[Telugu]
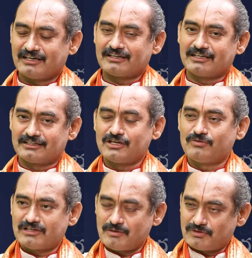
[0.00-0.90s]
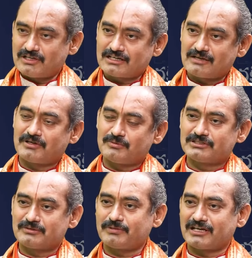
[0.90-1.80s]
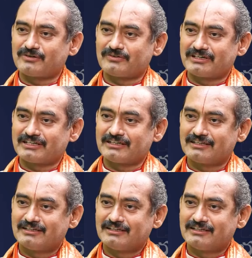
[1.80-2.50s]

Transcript: అంటే నేను దేవుడు నమ్మునని కెమెరా ముందు చెప్పాను అనుకోండి